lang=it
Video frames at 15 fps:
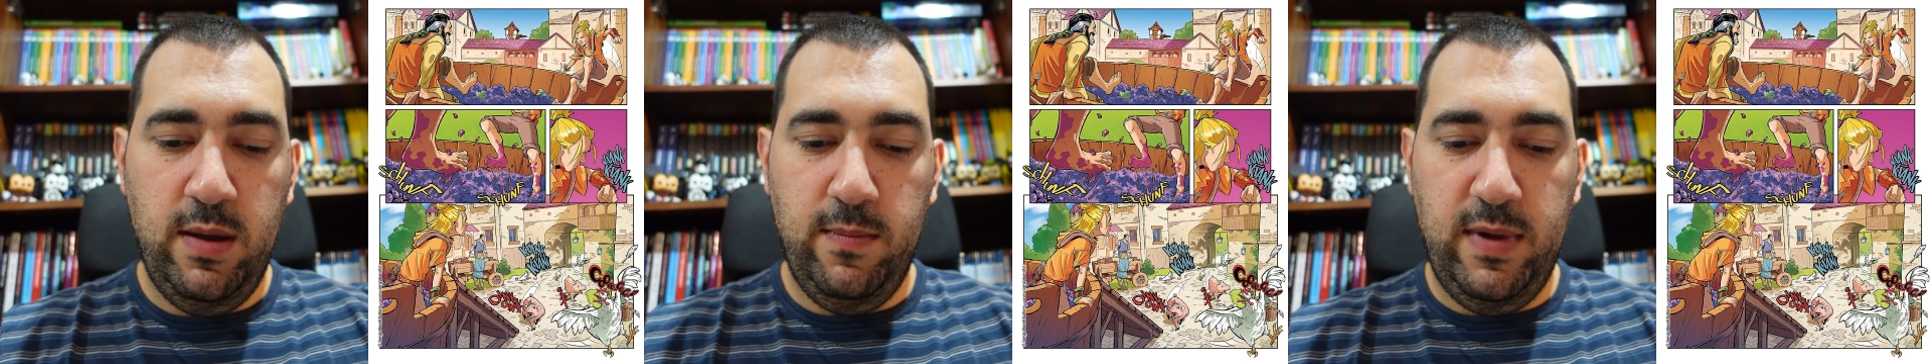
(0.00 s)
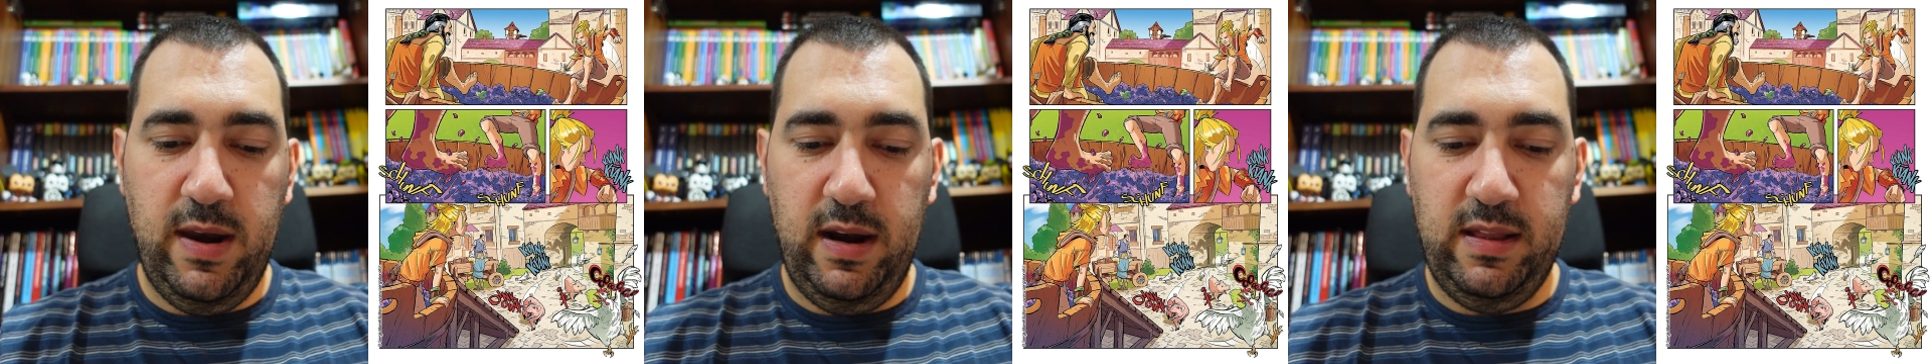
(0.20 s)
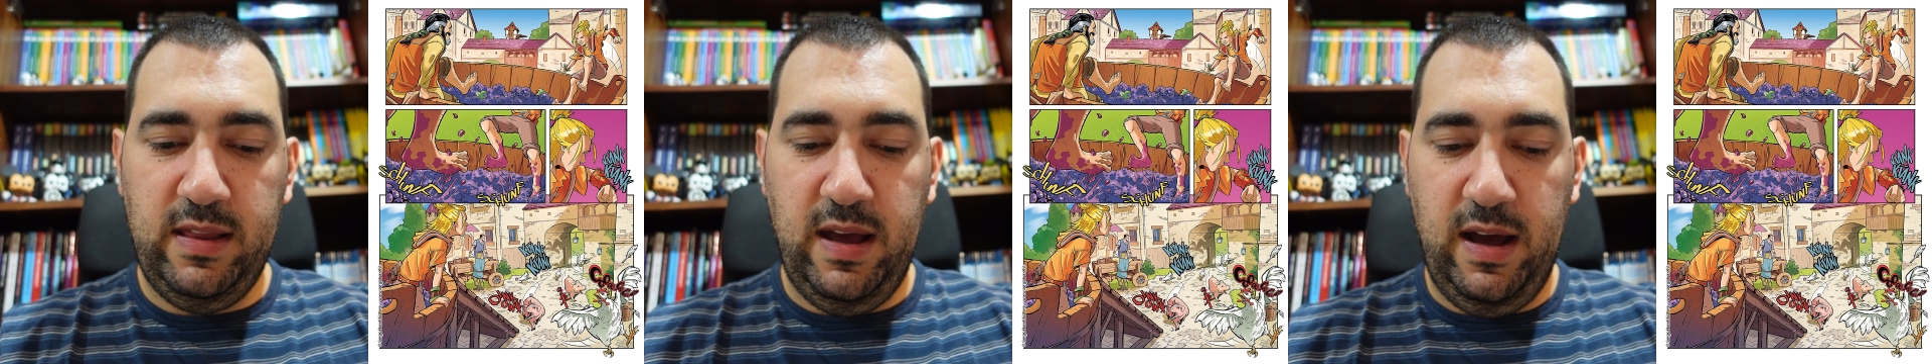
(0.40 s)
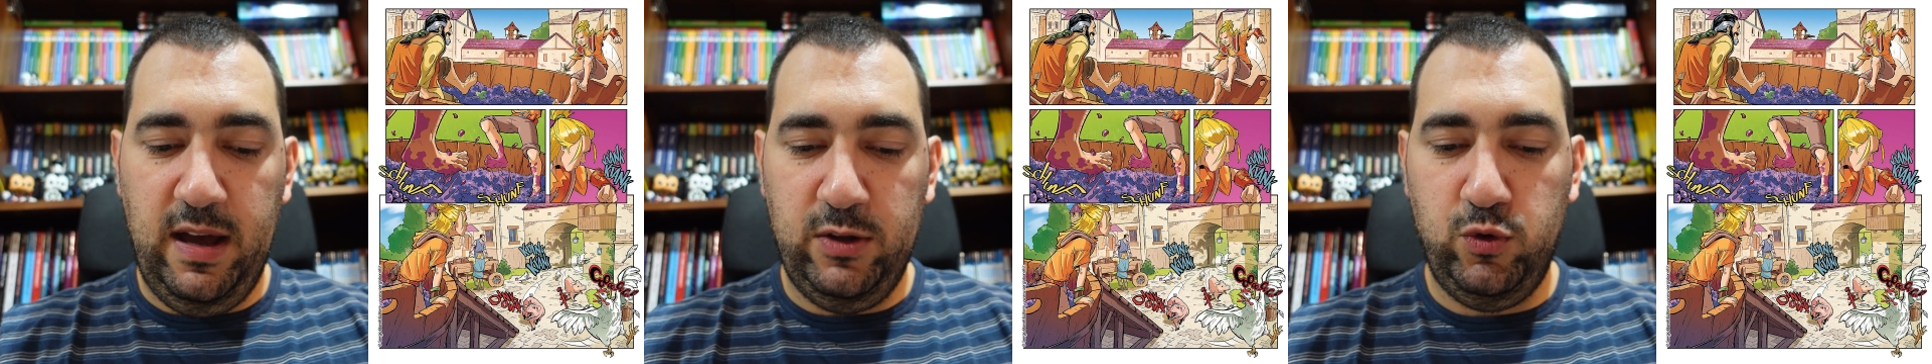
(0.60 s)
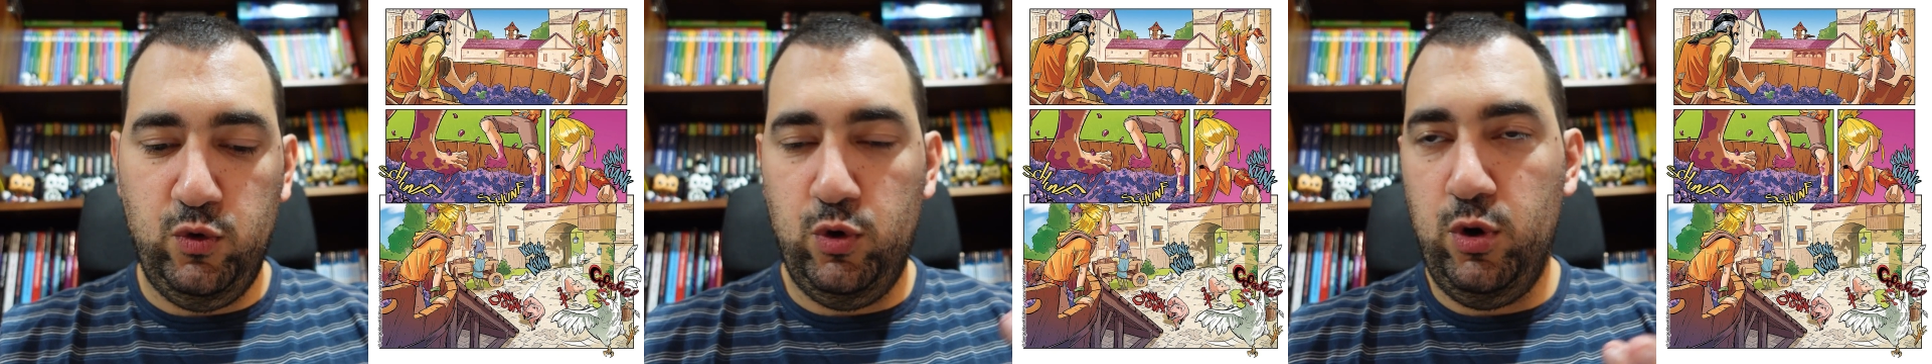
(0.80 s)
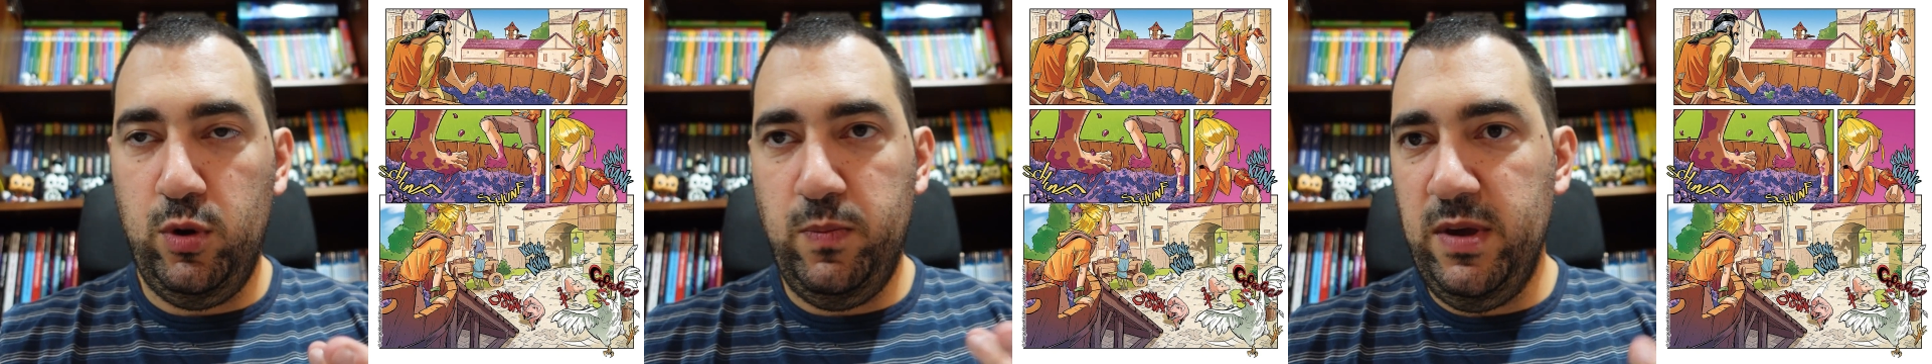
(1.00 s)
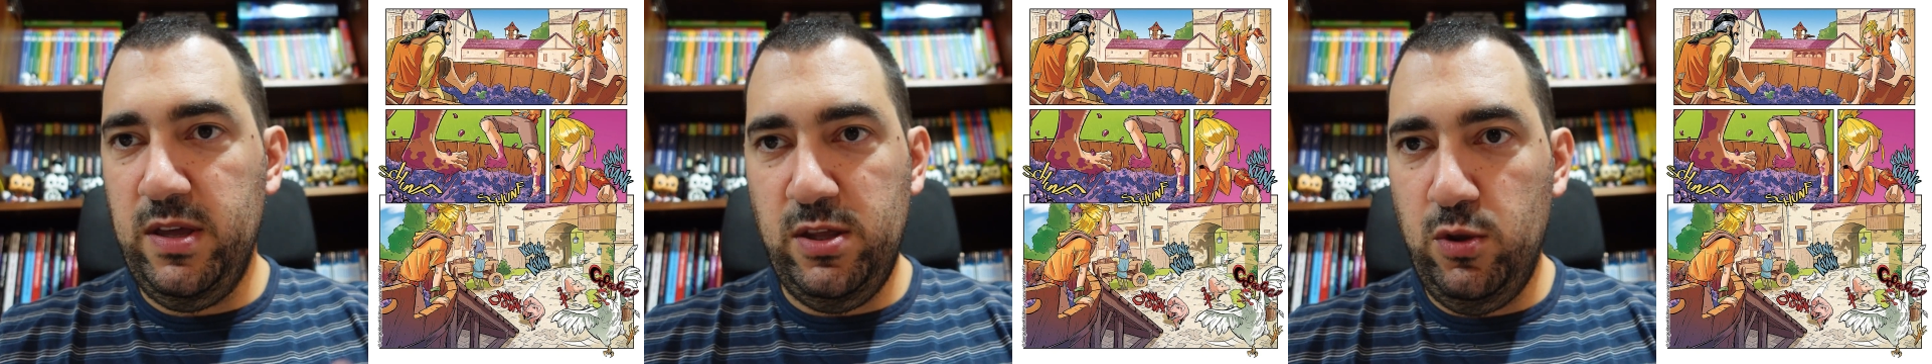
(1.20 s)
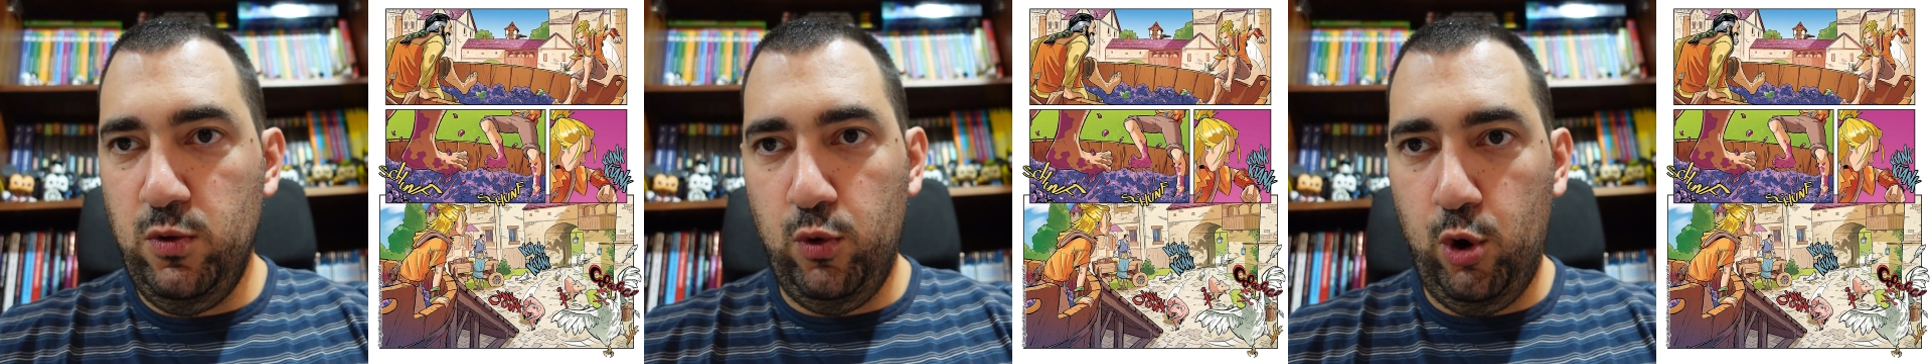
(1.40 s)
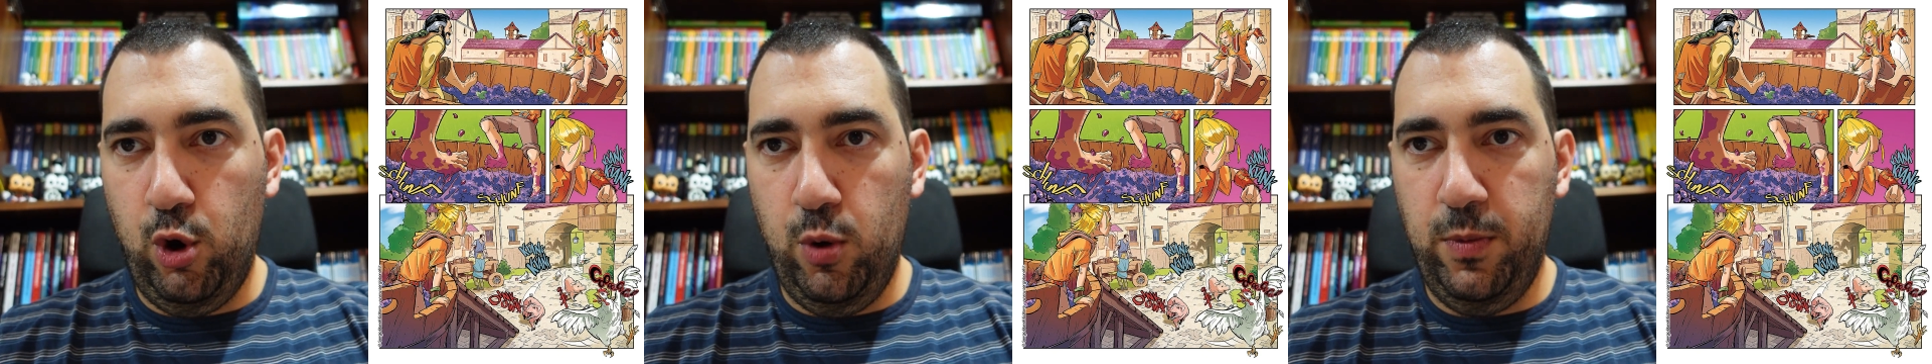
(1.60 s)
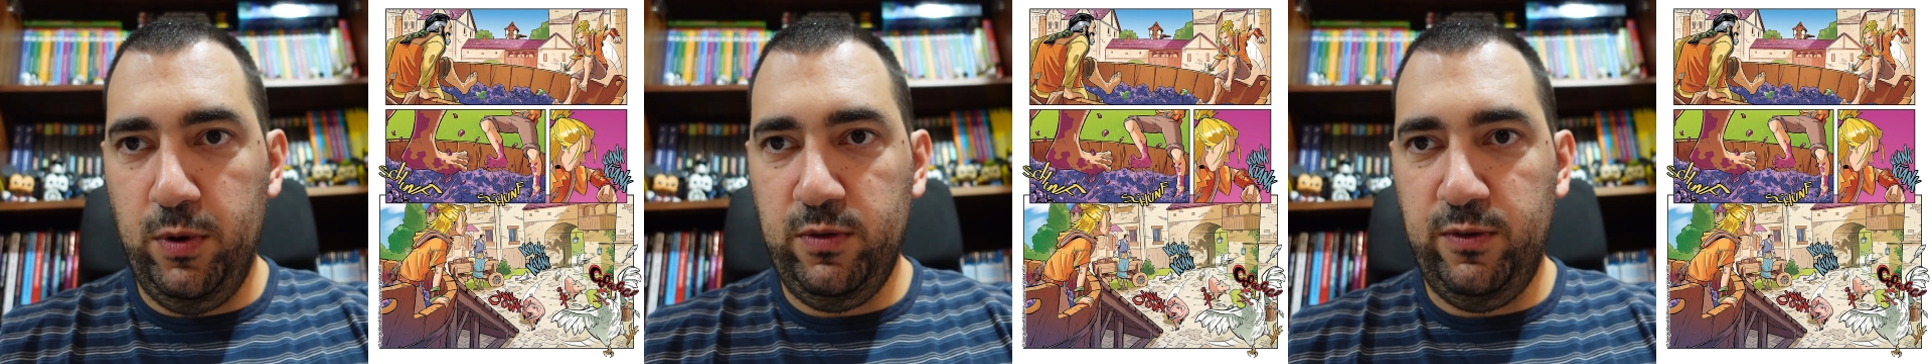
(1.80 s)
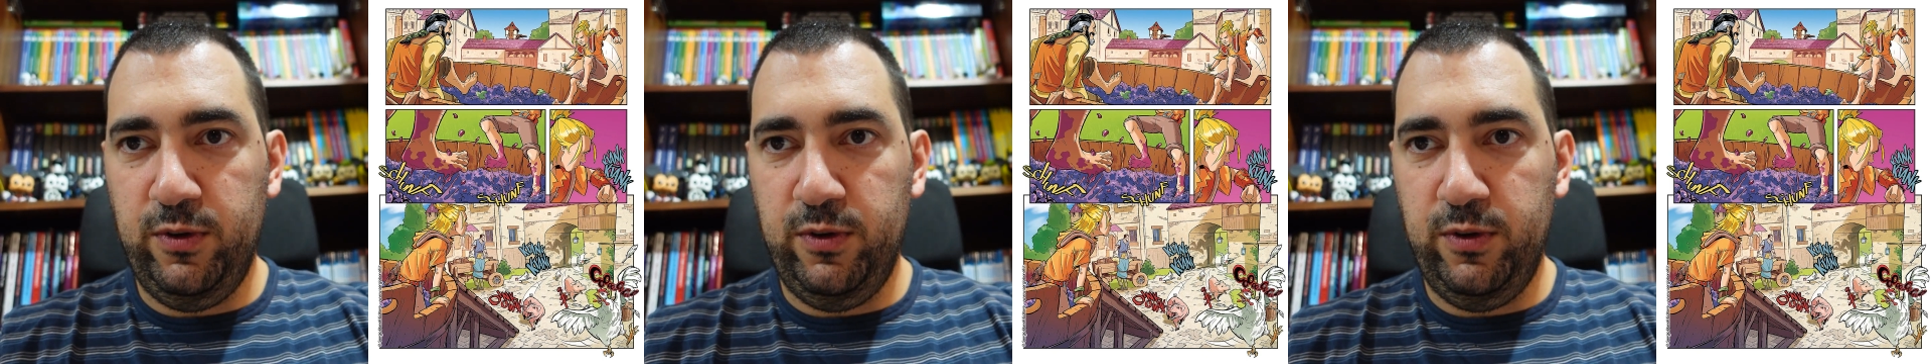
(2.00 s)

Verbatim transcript: ma in realtà sono i piedi di un robot